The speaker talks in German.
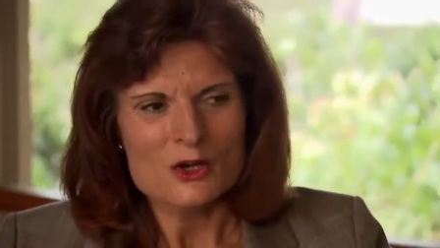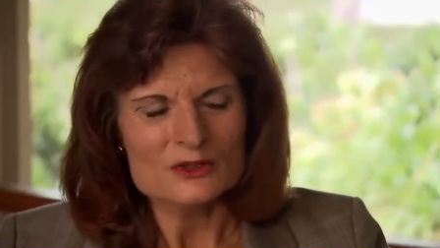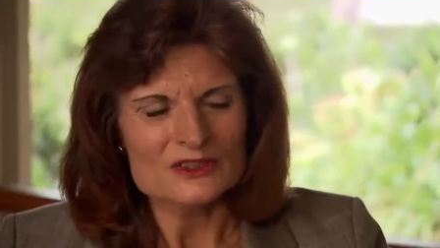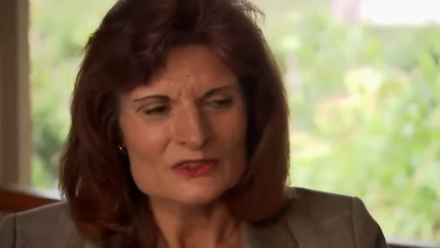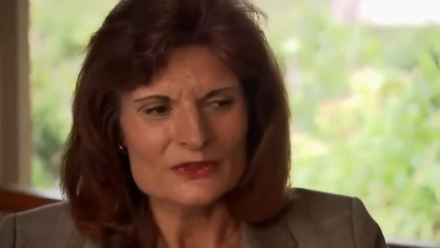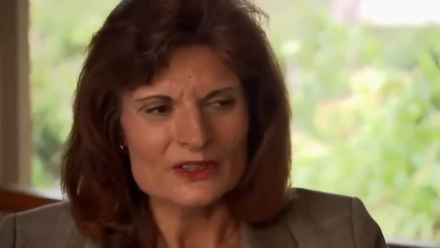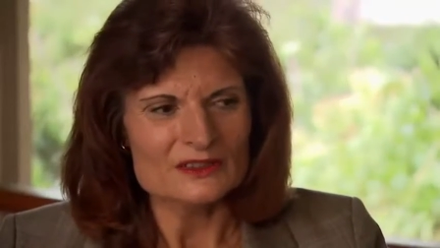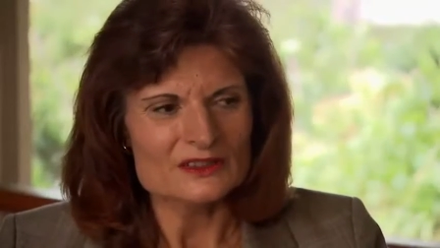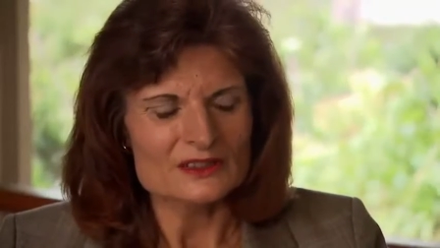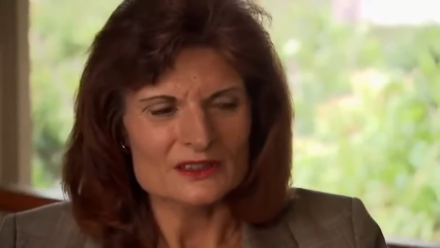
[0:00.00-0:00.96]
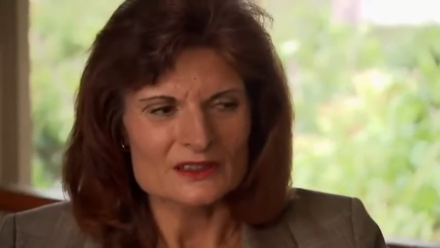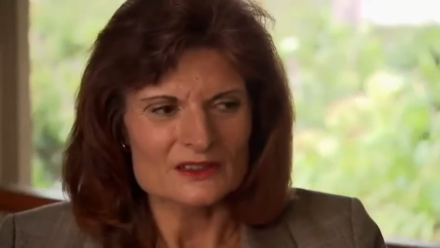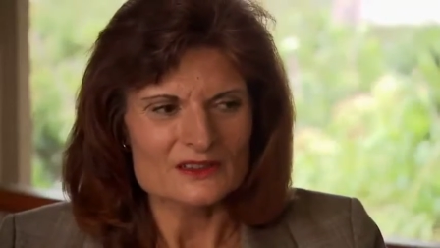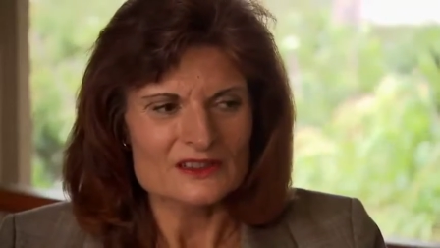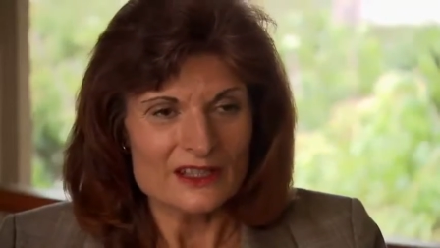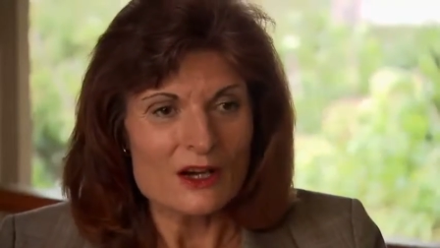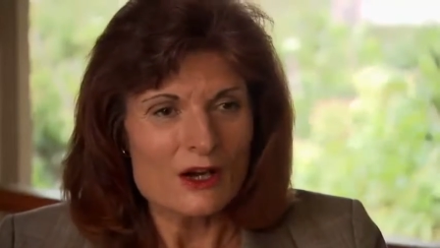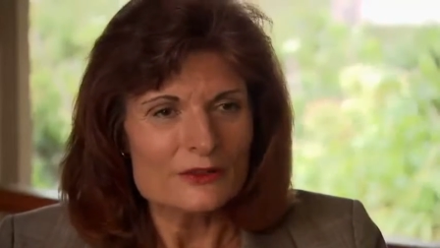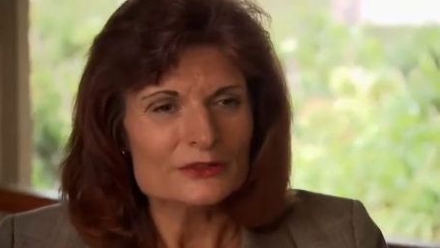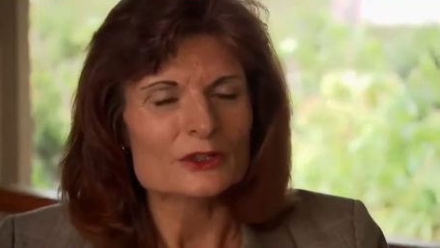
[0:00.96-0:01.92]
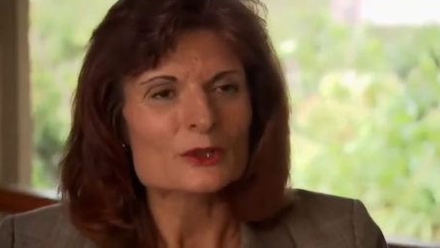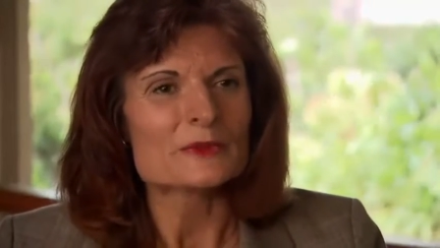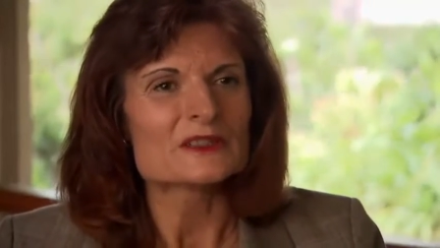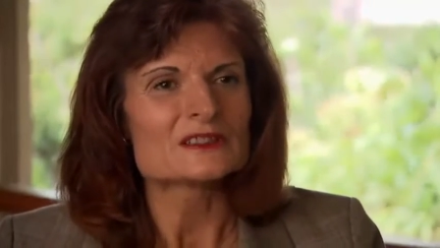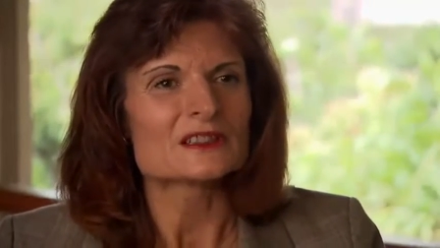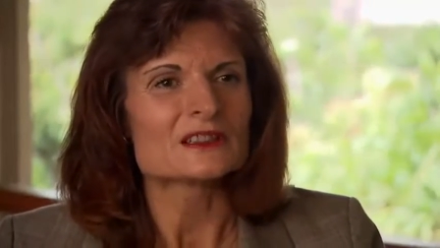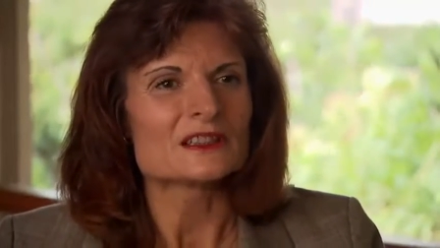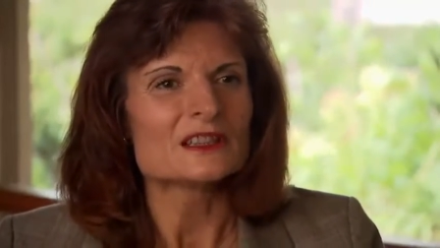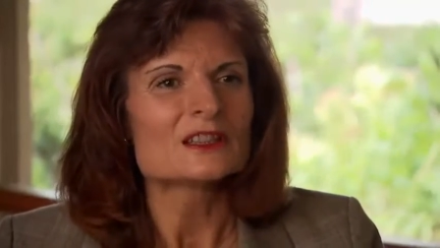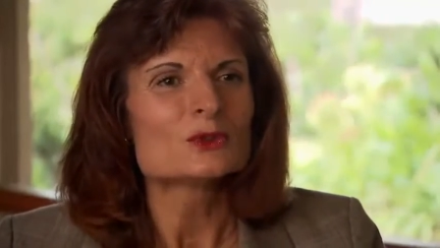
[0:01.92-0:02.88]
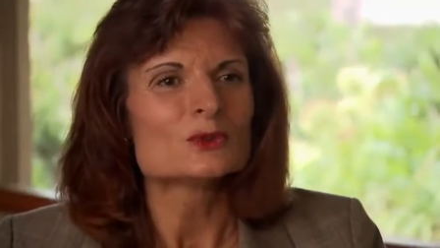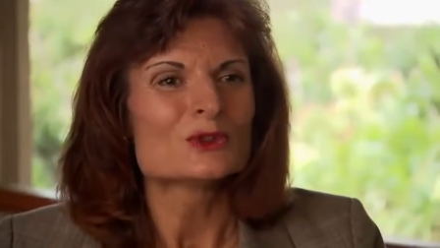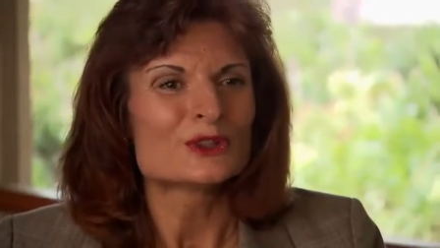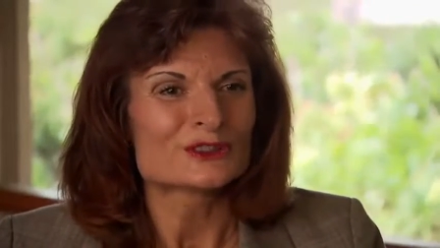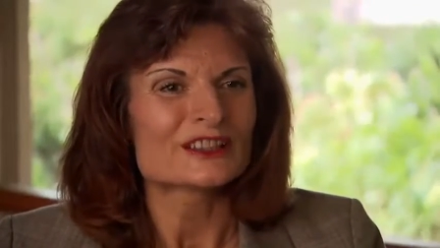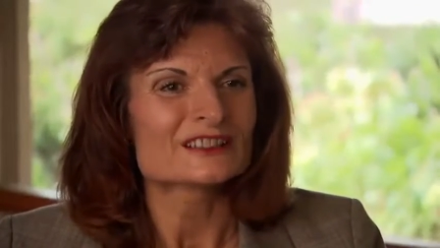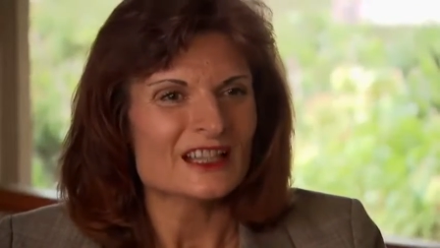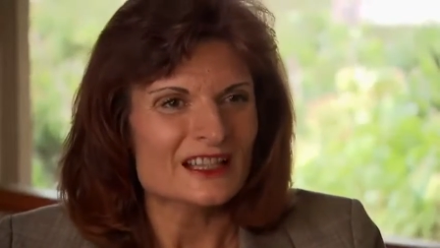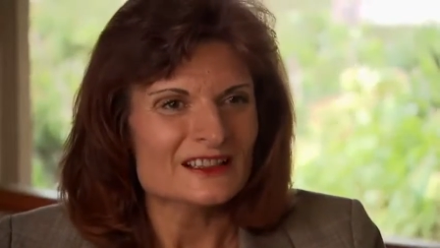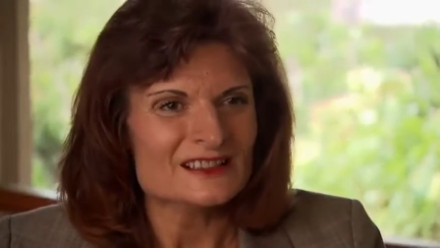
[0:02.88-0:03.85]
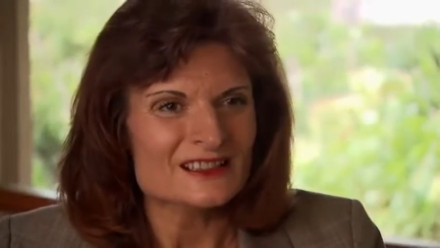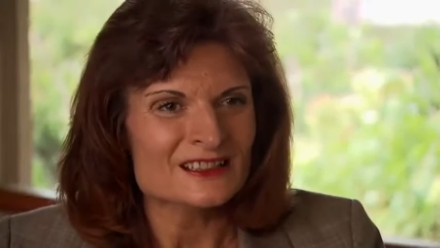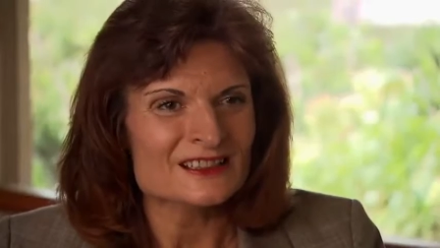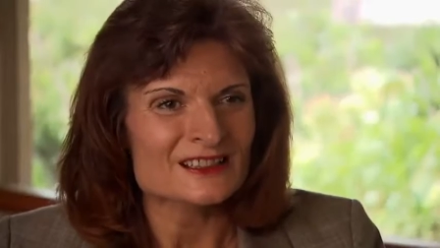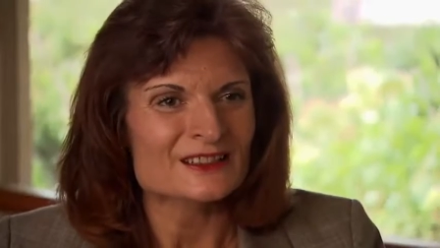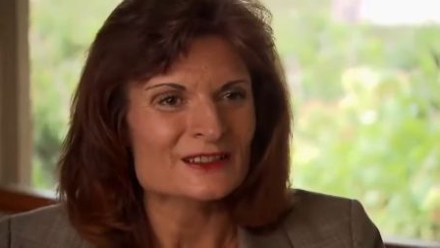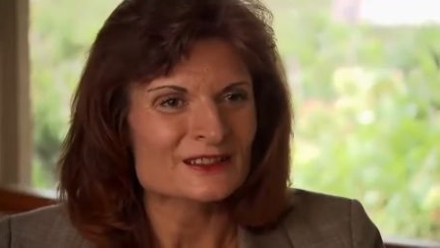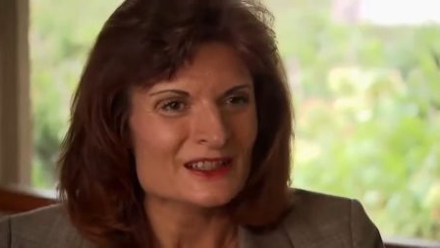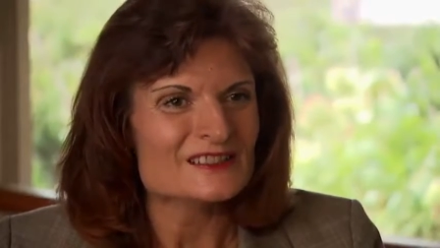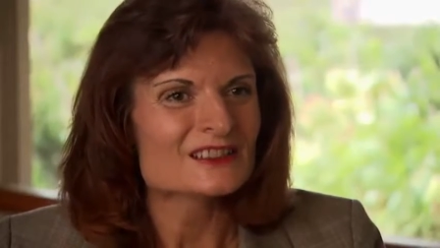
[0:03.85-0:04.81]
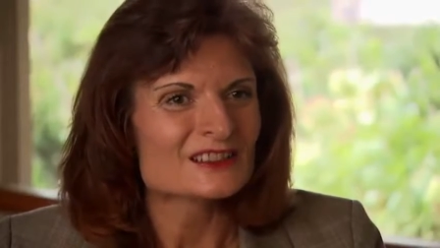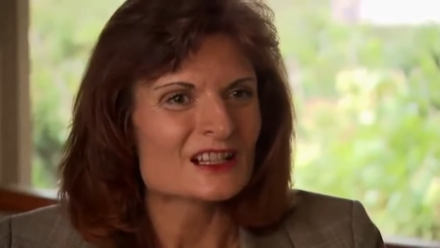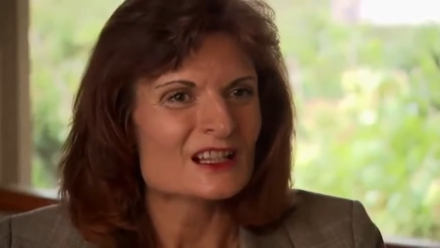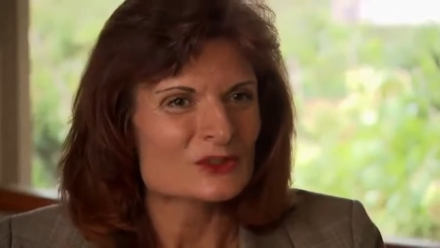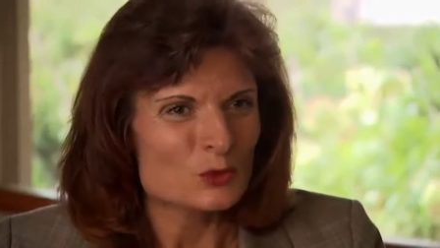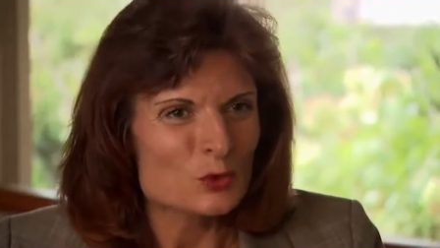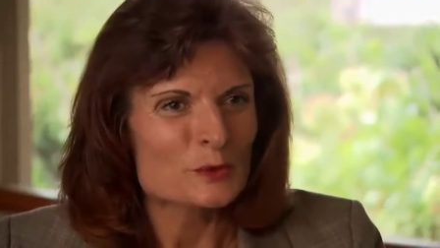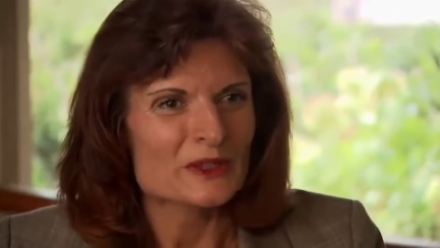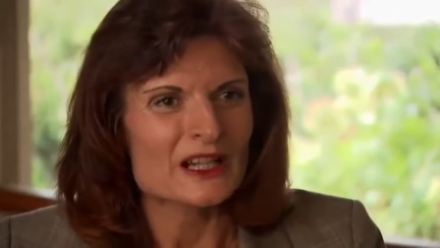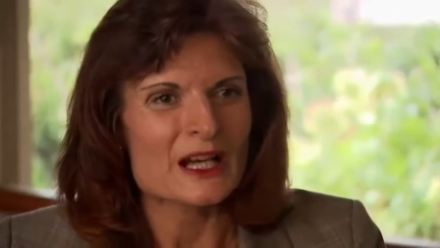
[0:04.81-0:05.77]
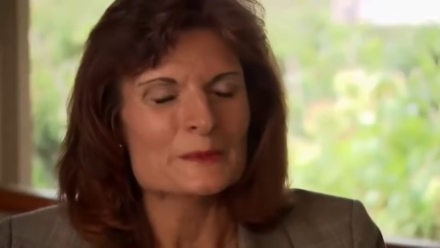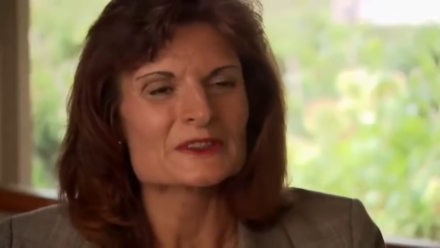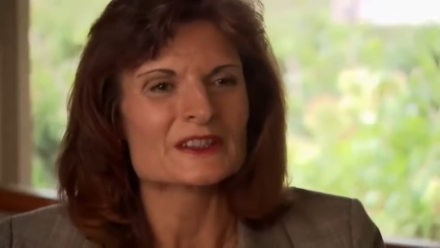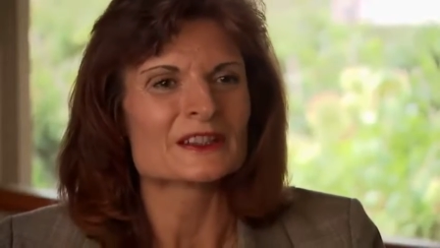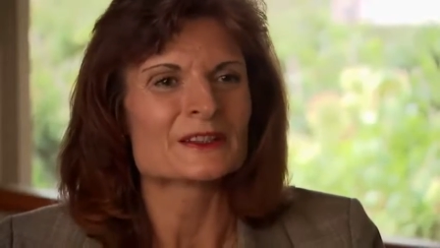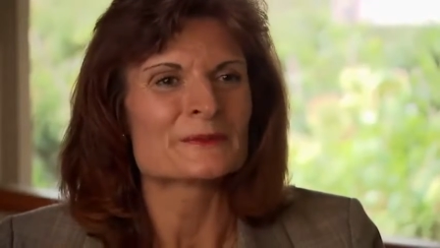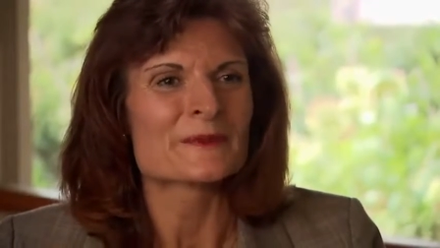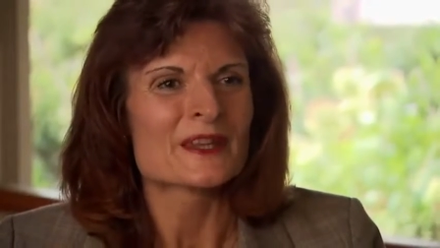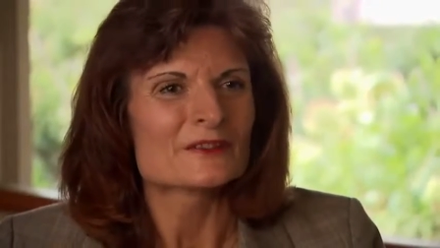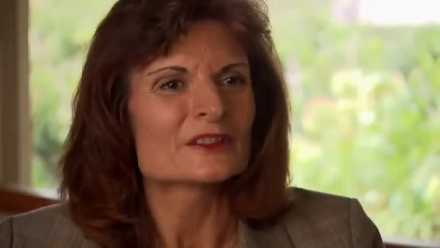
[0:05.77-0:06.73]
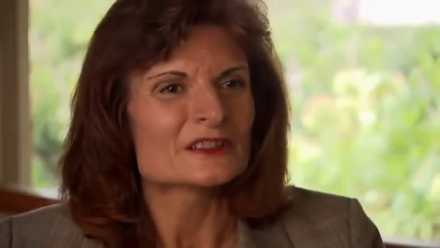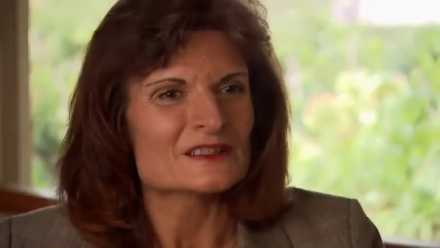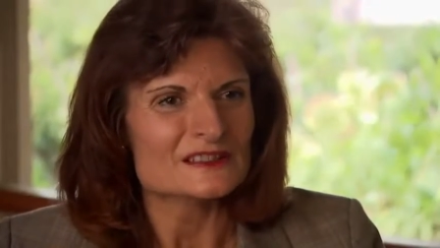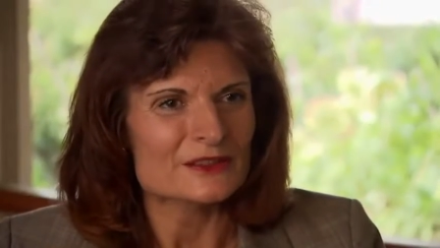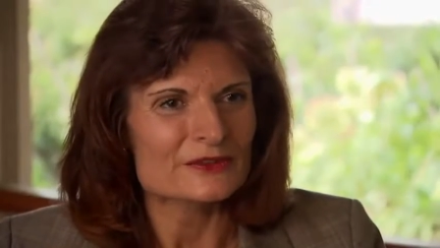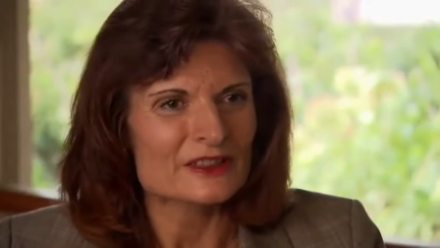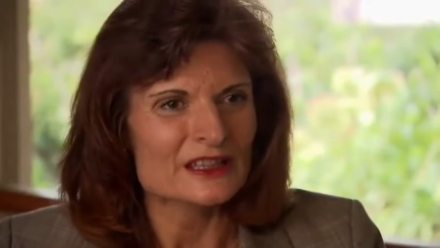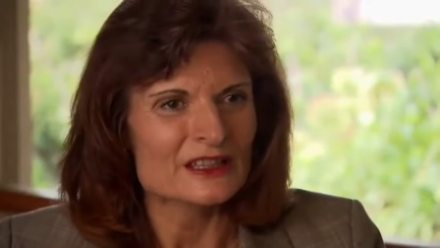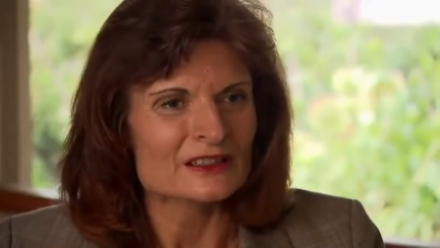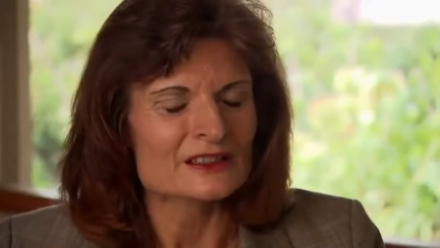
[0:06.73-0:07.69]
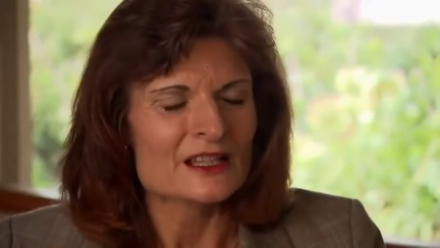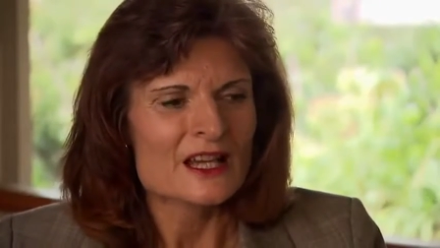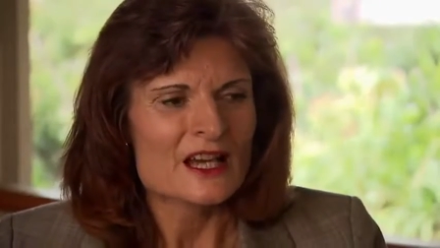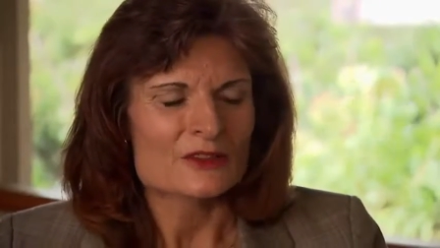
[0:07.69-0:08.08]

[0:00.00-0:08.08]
und es wird äh, sehr oft noch mit äh, IQ 130, äh, das gilt als hochbegabt, ähm, wird das definiert.